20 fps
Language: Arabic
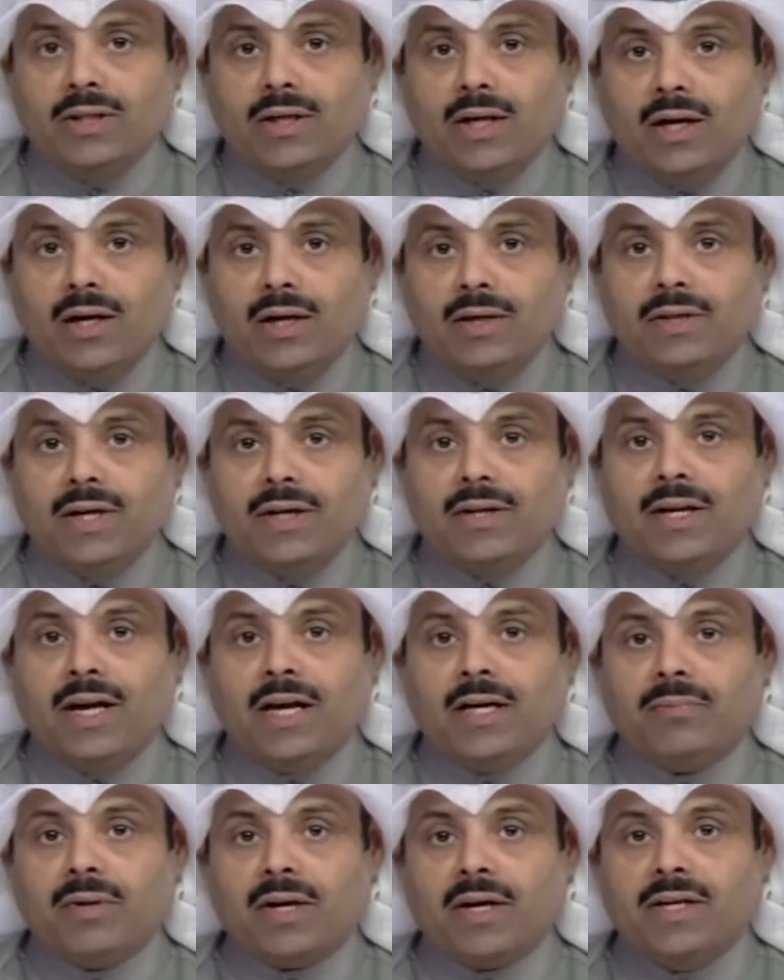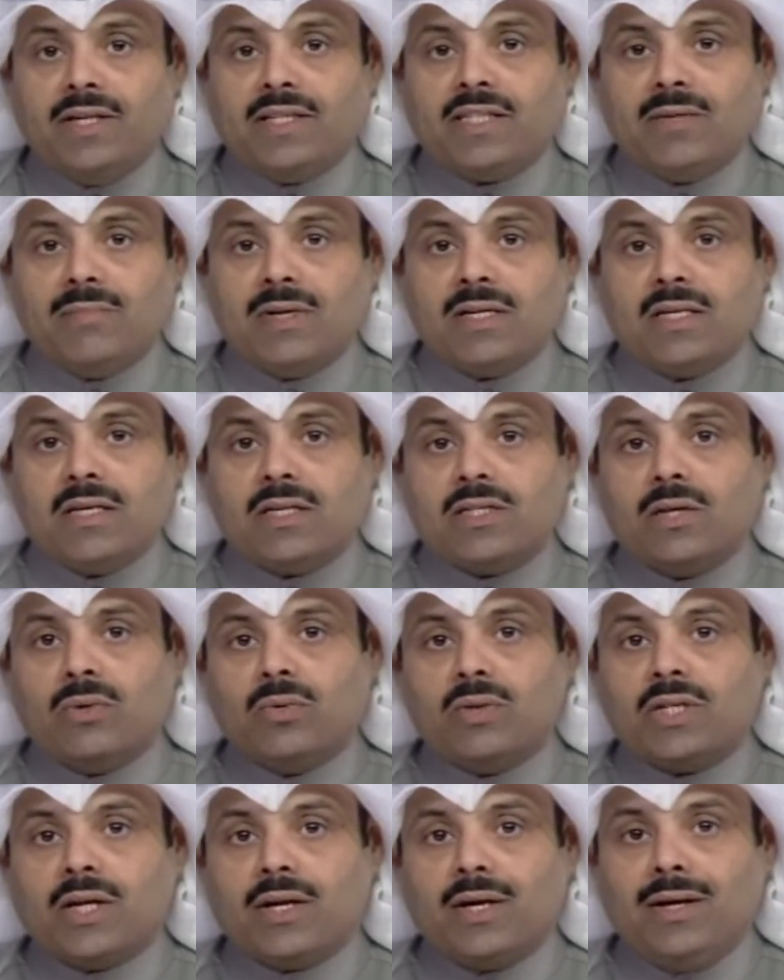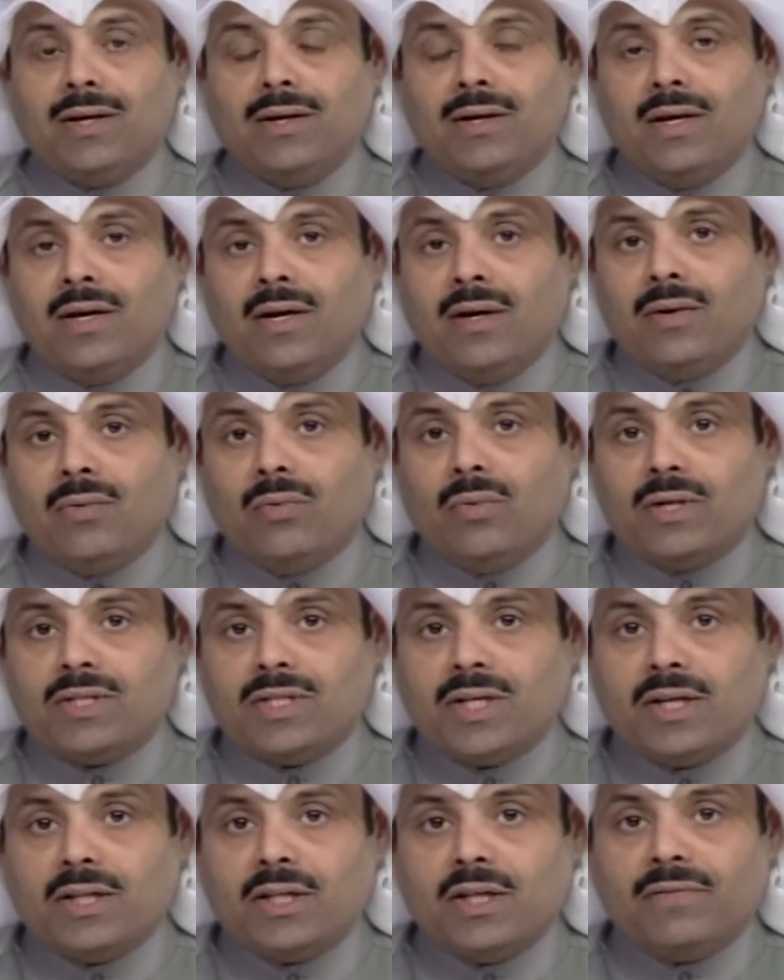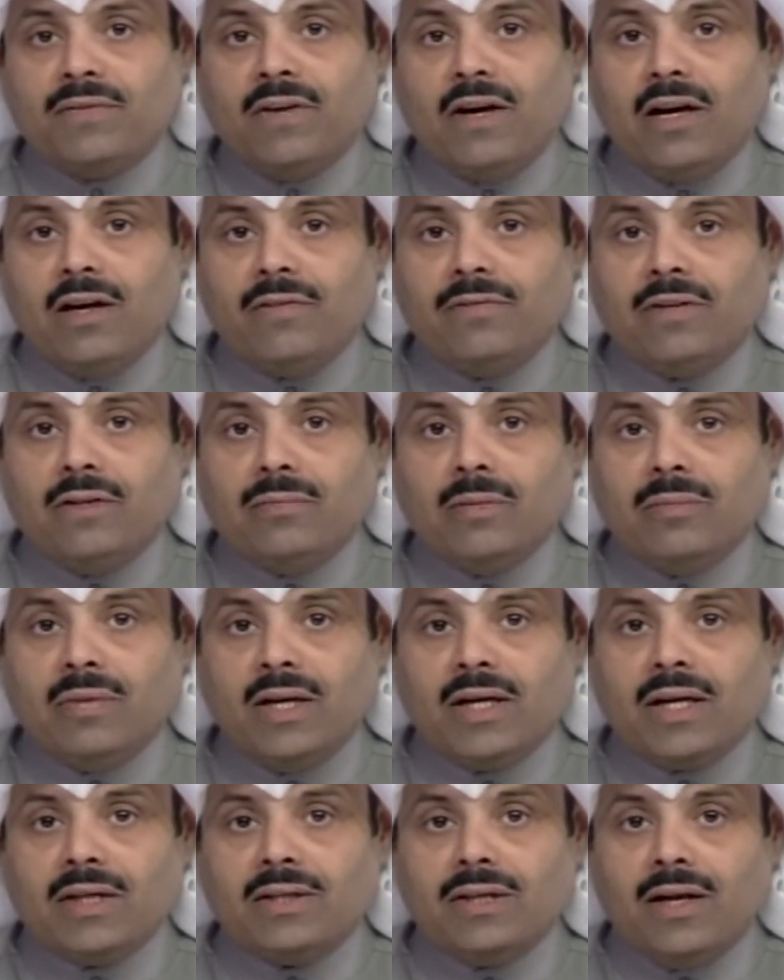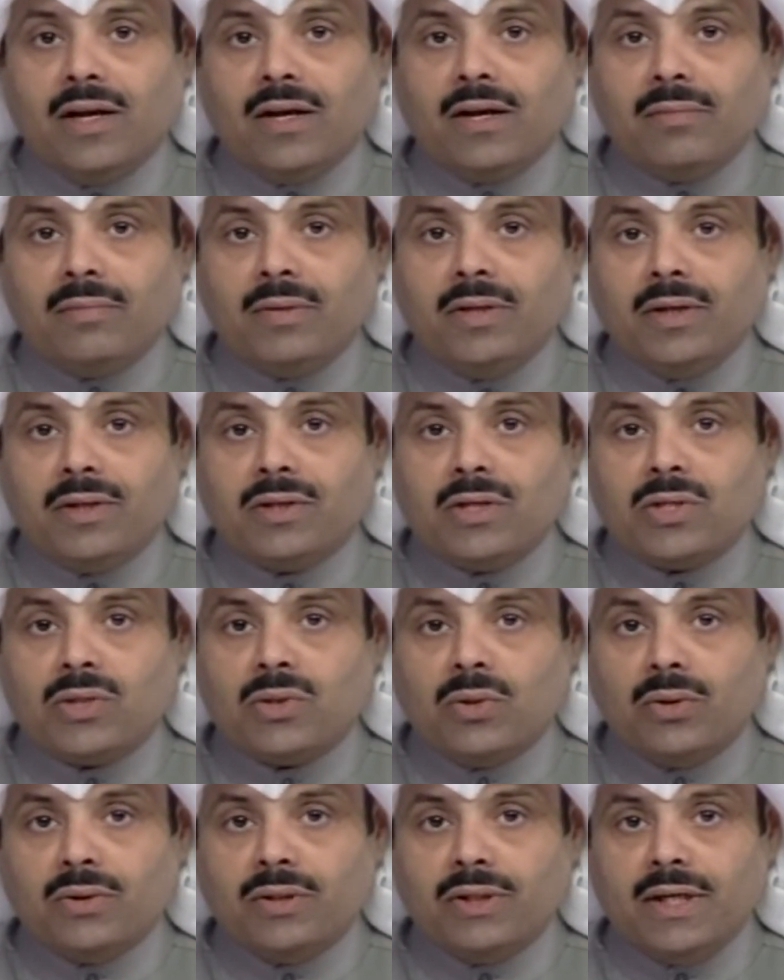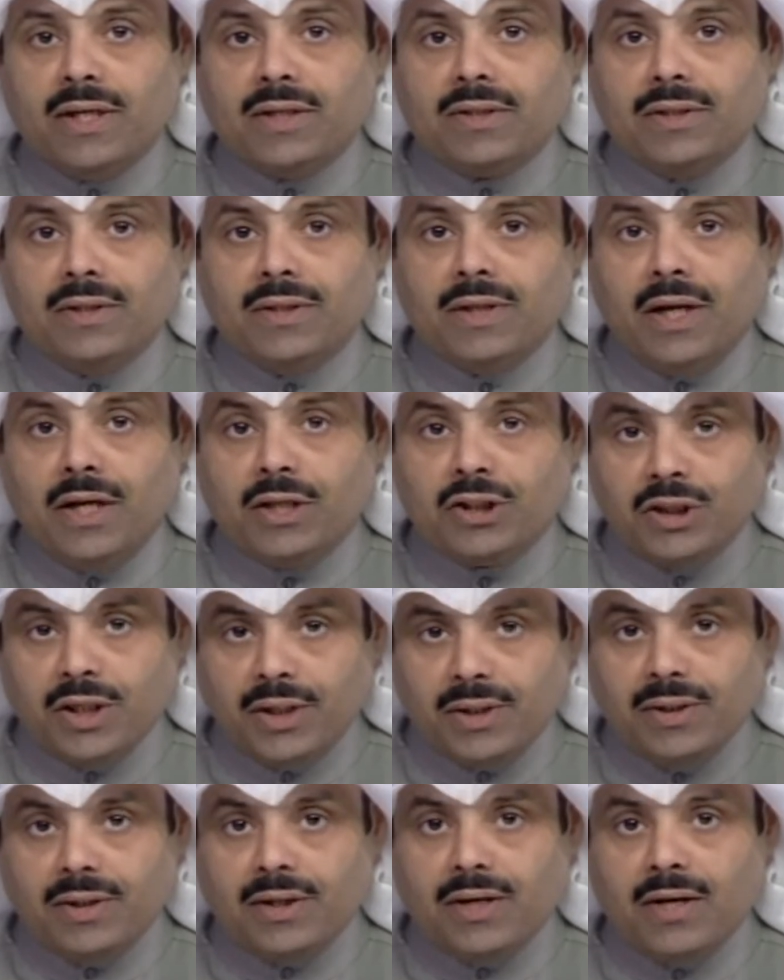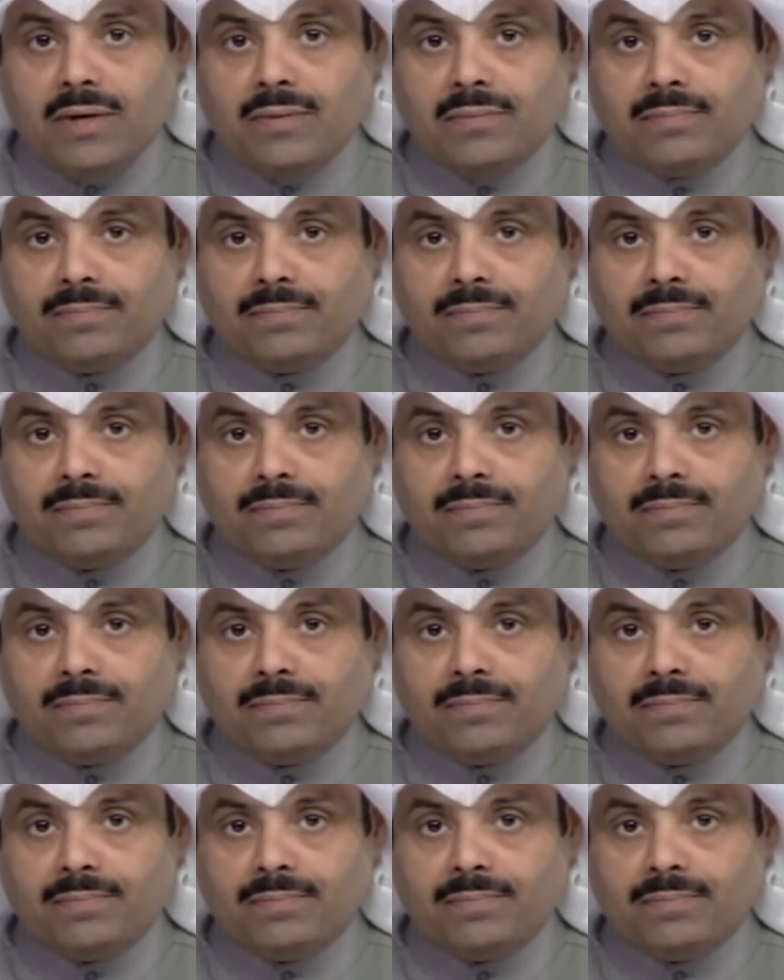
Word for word: العهد نائب رئيس مجلس الوزراء وزير الدفاع في المملكة العربية السعودية الشقيقة